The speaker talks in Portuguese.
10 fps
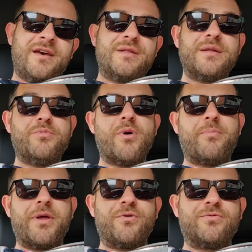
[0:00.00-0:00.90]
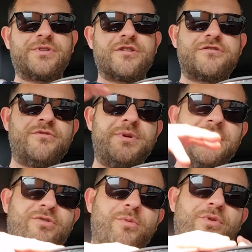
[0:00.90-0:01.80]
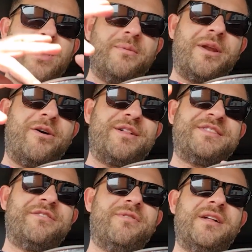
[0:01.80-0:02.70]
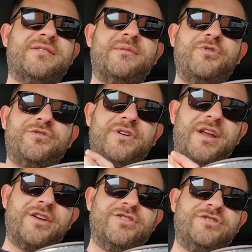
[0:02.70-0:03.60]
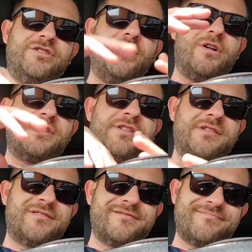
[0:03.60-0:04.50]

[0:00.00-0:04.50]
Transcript: Recebi uma pergunta sobre como quebrar uma sequência muito grande de loss.